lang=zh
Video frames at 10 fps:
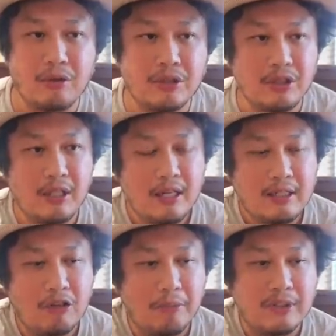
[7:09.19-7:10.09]
或是
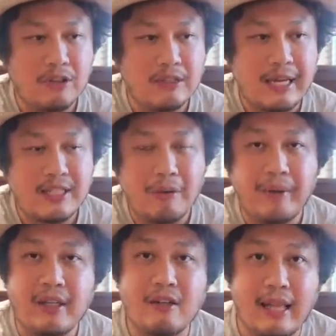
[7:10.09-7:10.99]
像我们这种带小
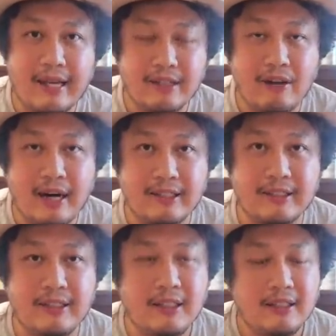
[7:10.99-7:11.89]
朋友来的话呢，